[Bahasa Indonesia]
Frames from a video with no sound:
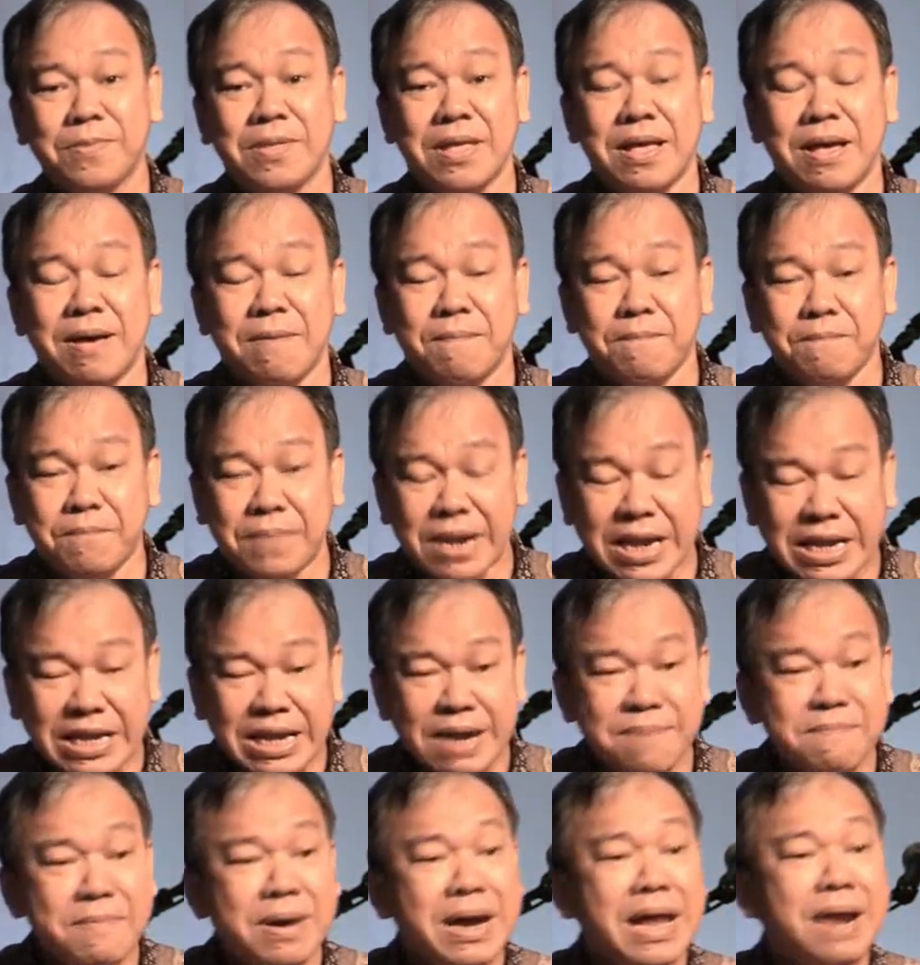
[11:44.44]
mereka
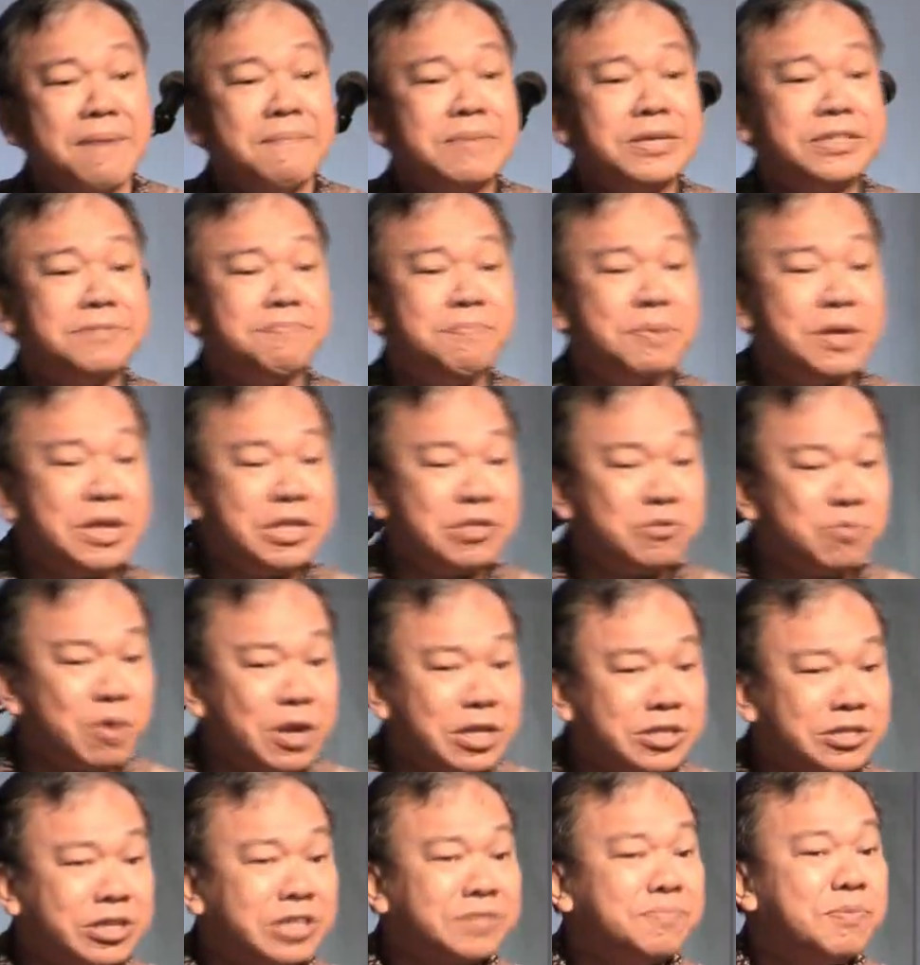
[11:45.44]
mengalami
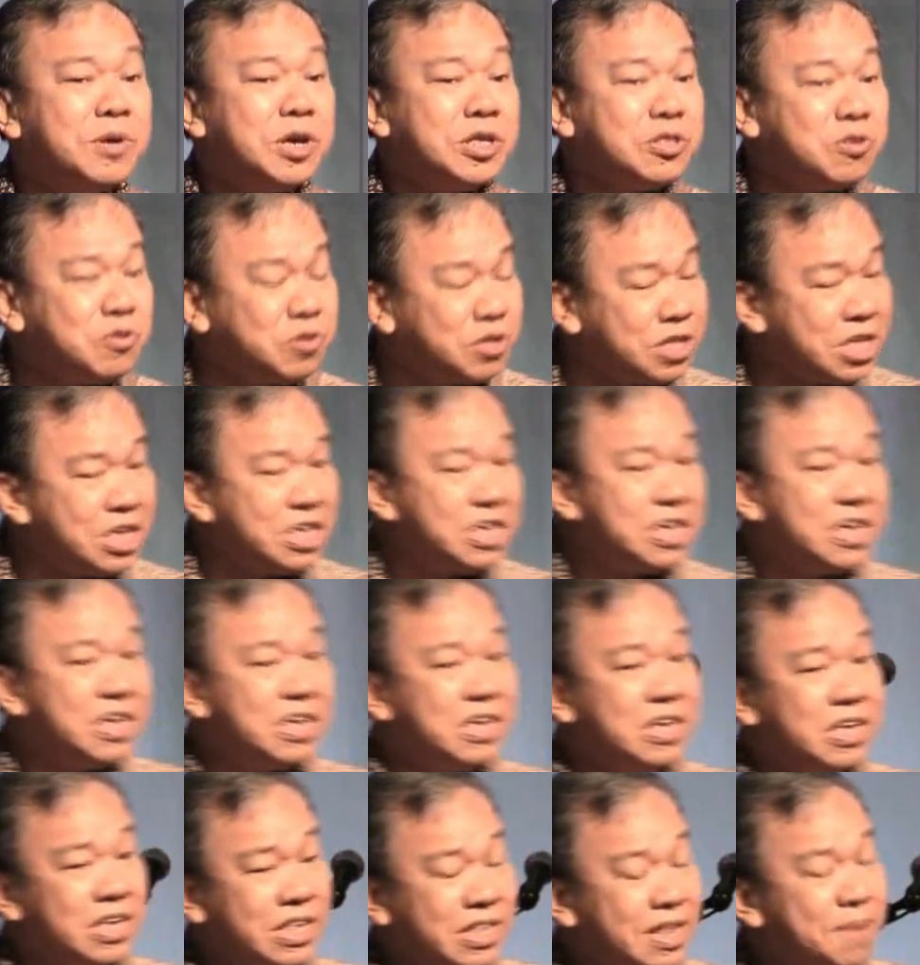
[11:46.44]
spiritualitas begitu tinggi
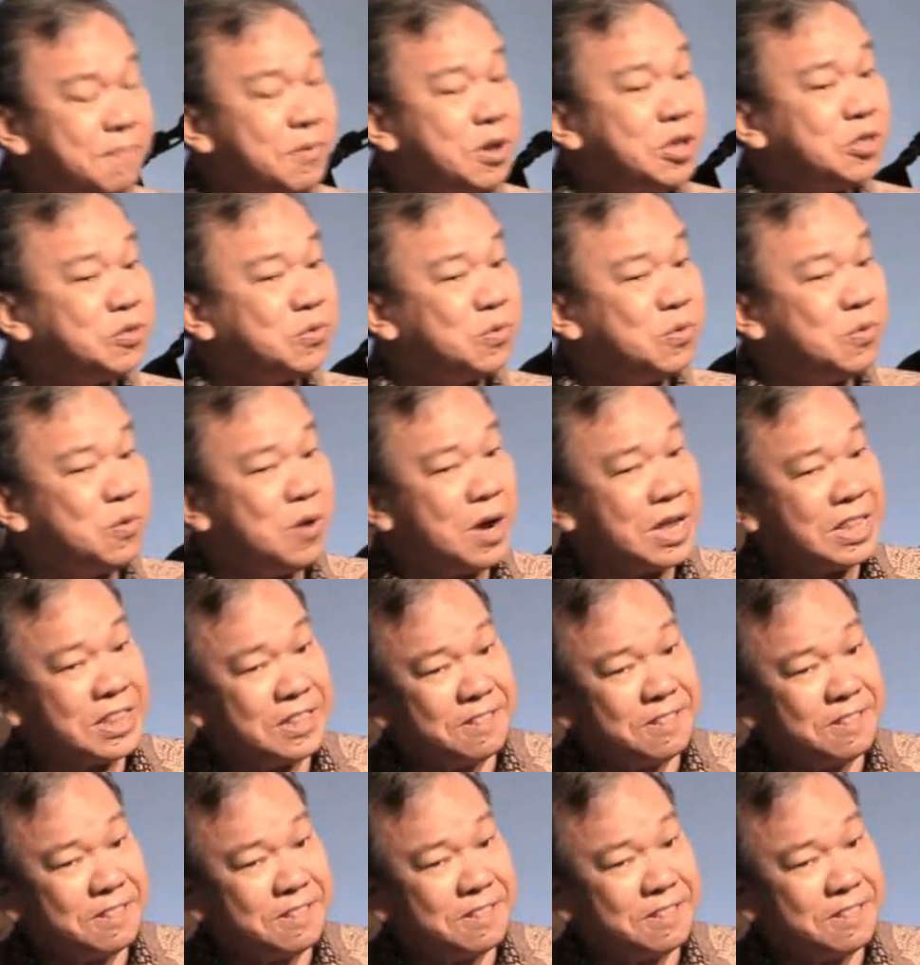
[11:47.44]
dan begitu kuat